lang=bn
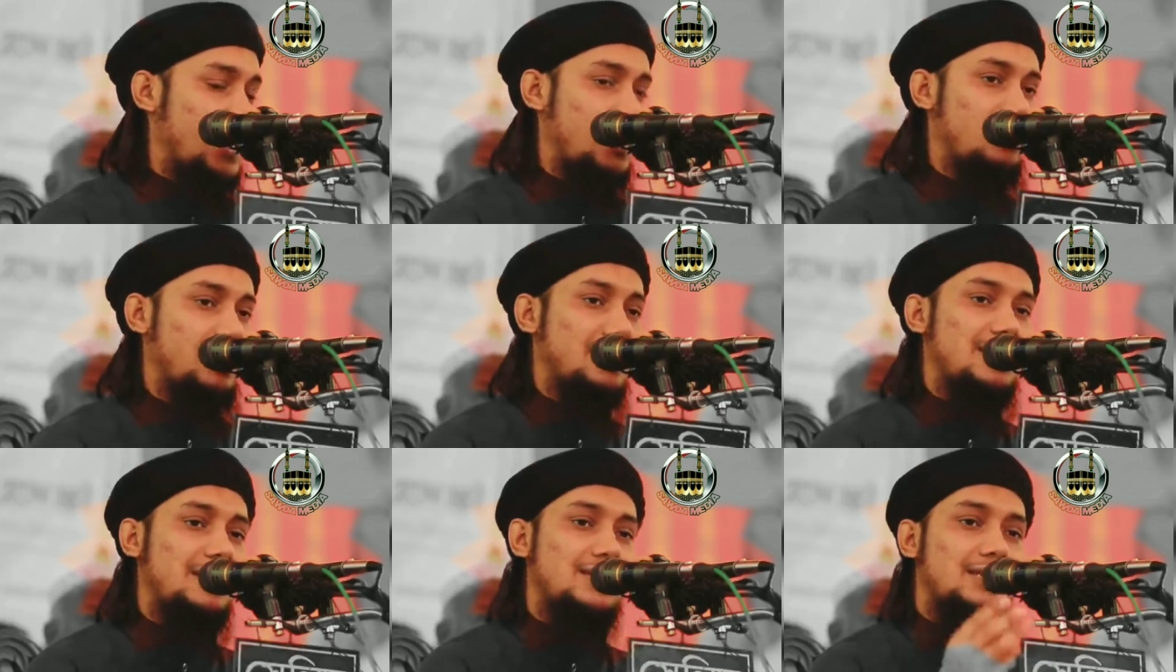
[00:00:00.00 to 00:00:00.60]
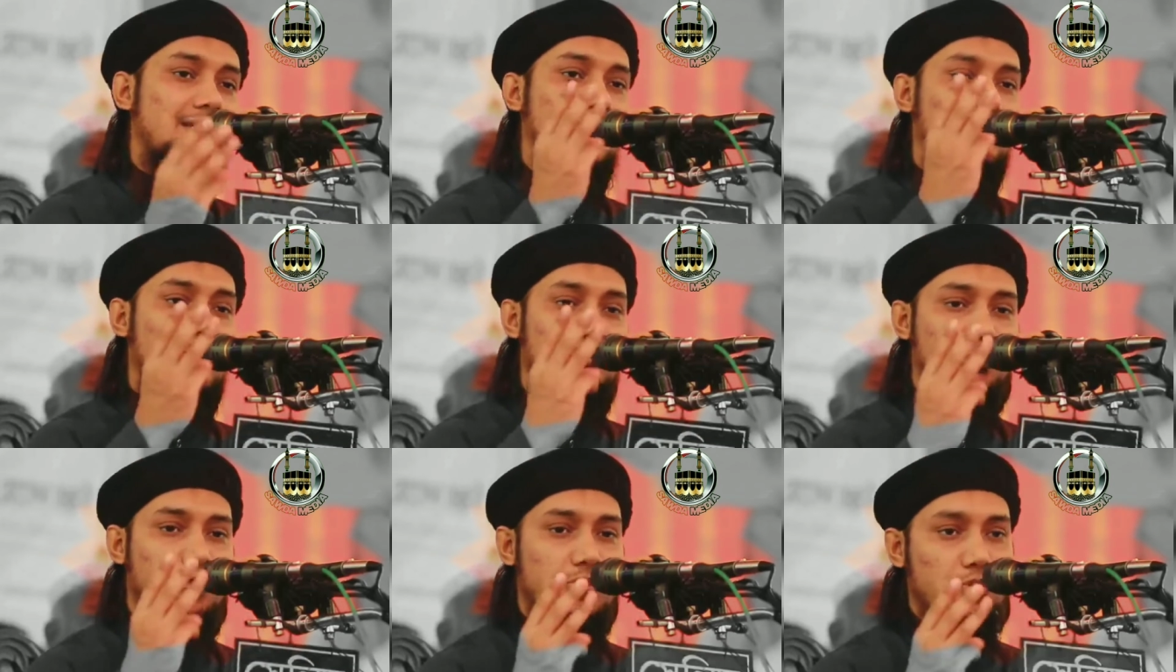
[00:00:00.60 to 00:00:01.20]
আমি তিনটা
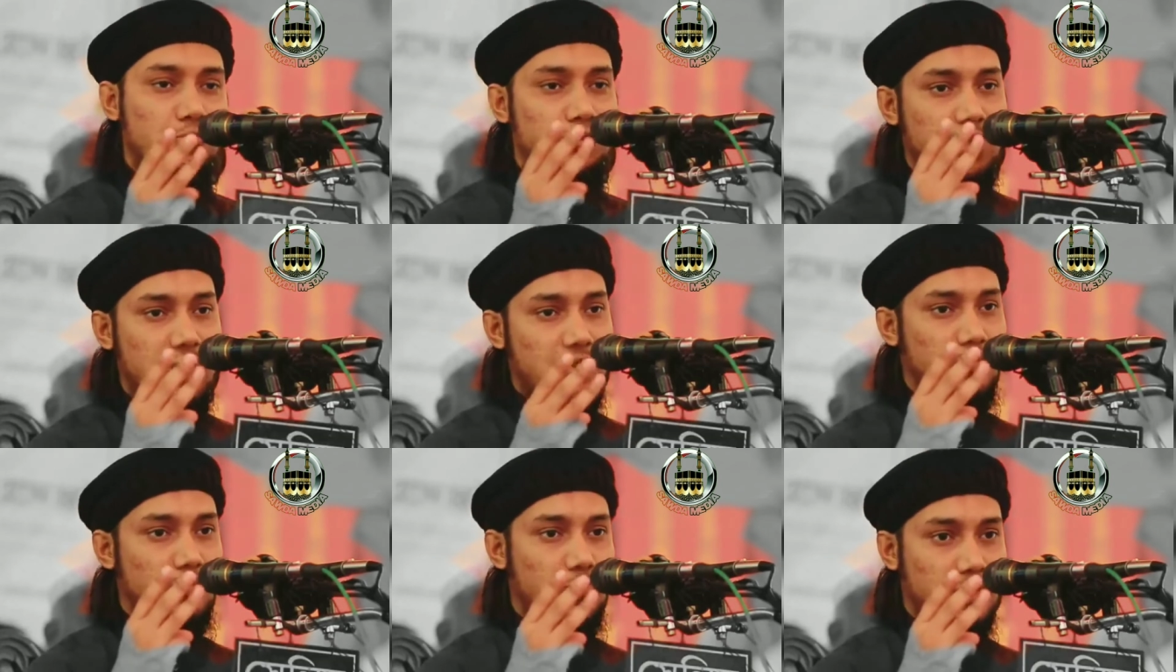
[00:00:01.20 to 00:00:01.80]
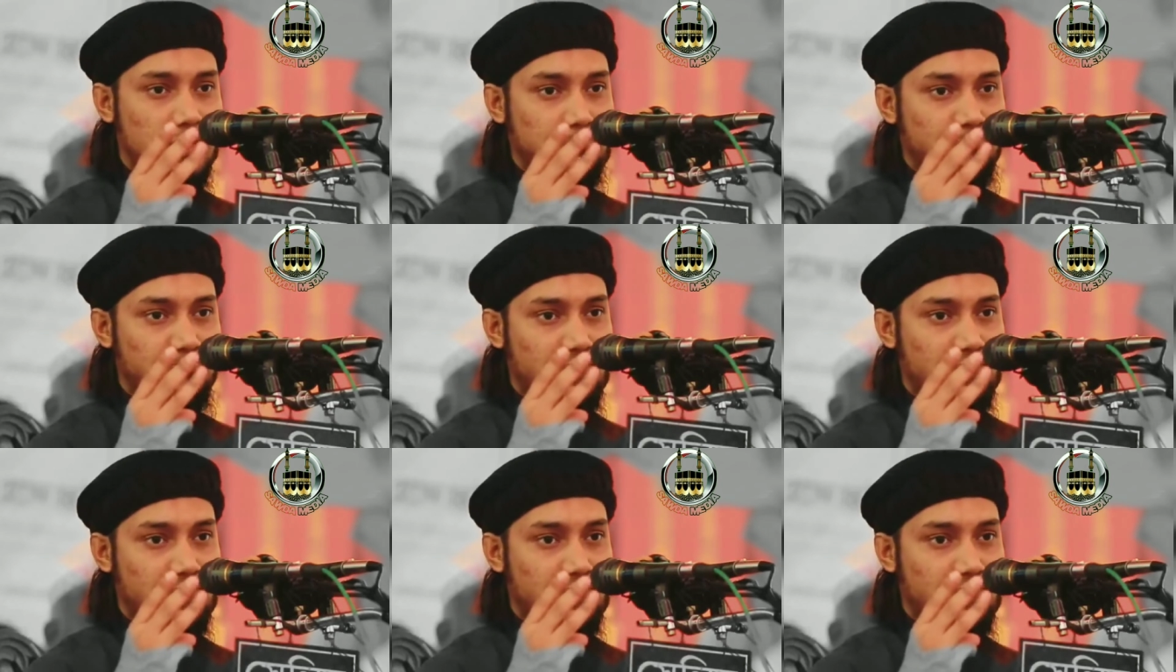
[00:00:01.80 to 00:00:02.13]
দরুদ পড়তে উৎসাহিত করি